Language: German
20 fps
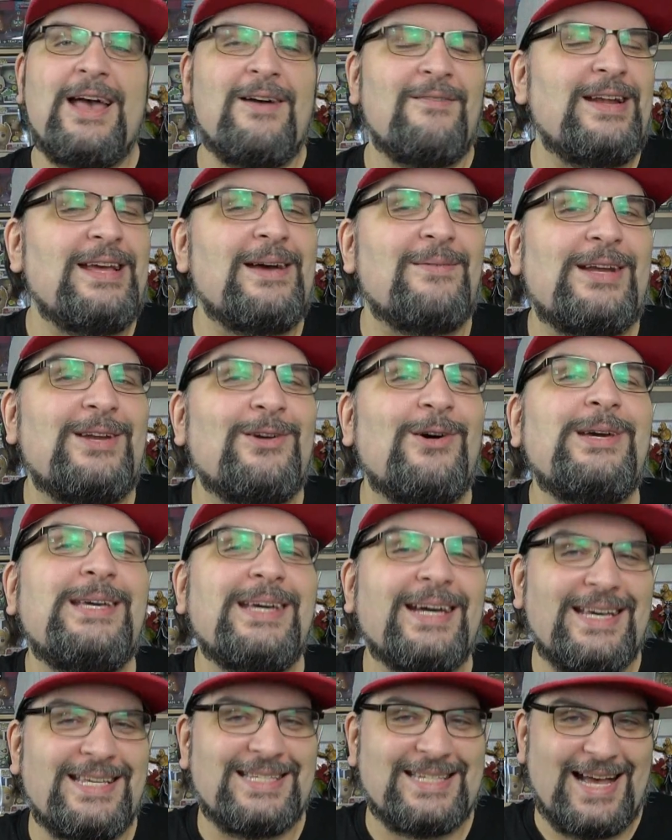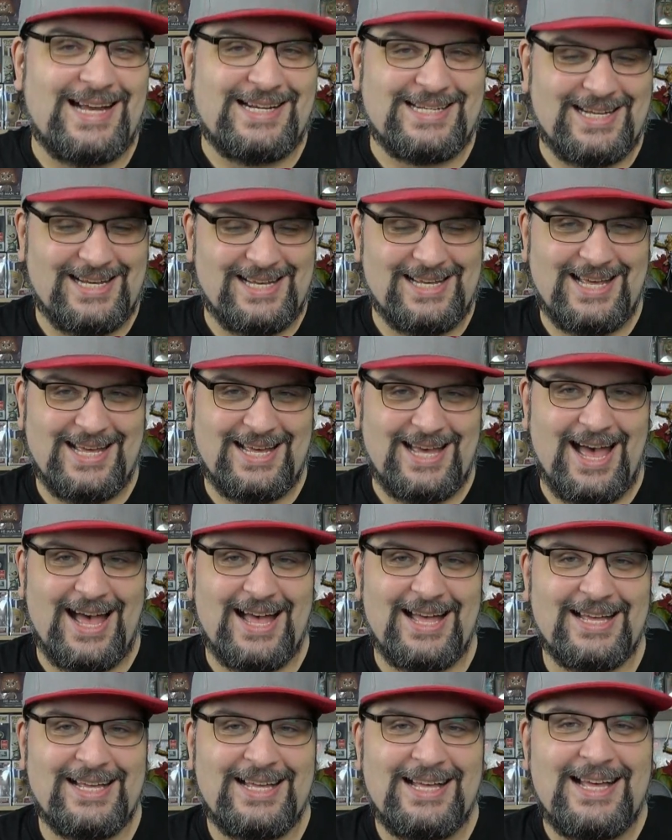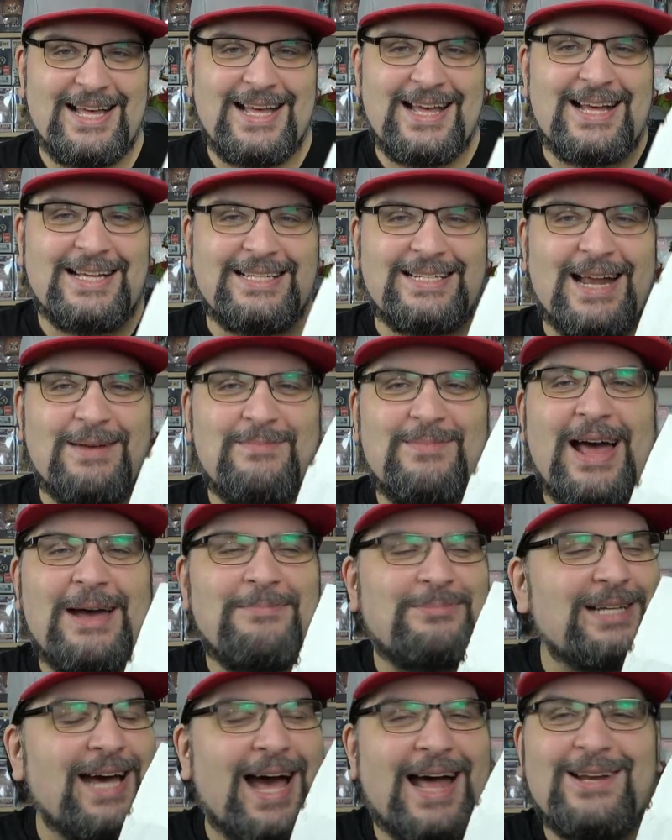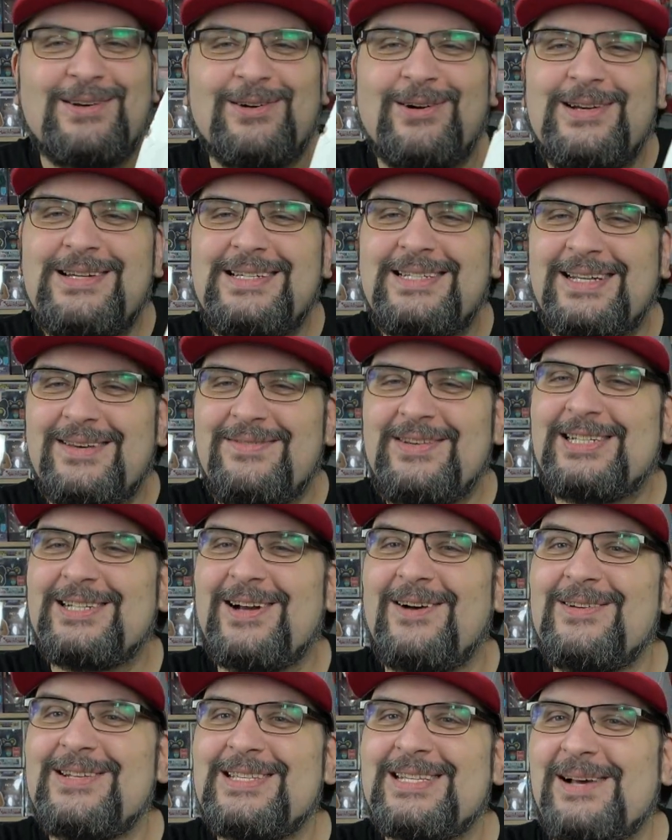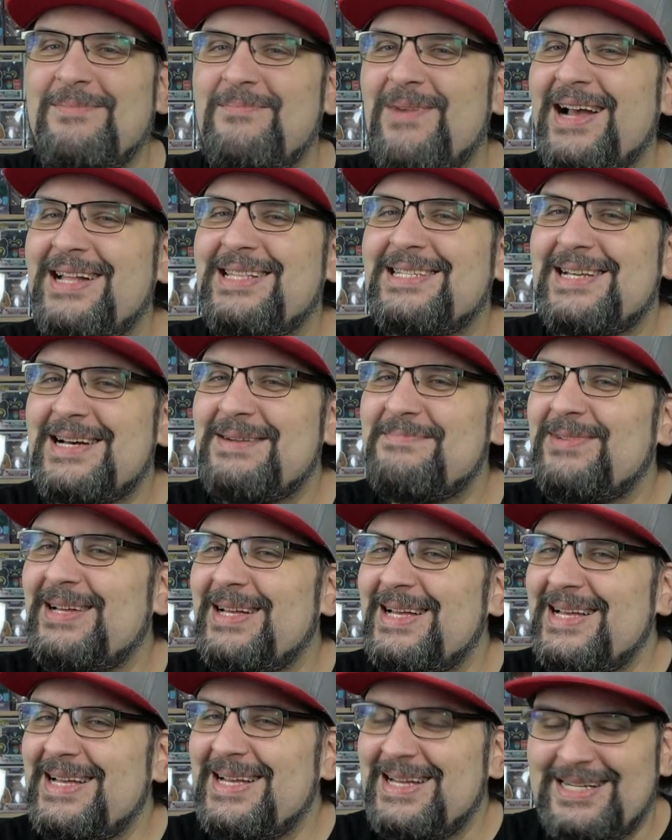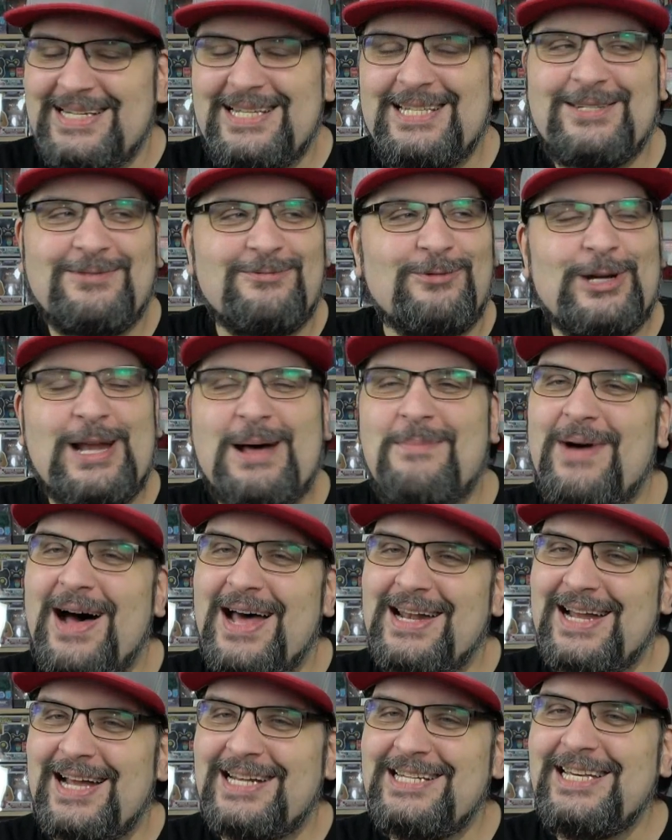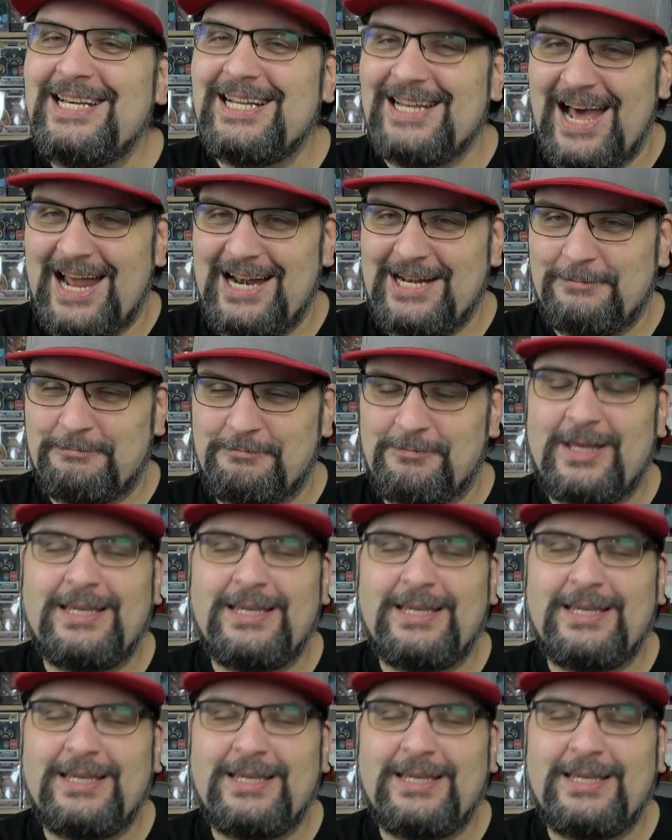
Wenn ihr aber neugierig seid, ja, dann bleibt dran und wir schauen uns gemeinsam diesen wunderbaren Artikel an.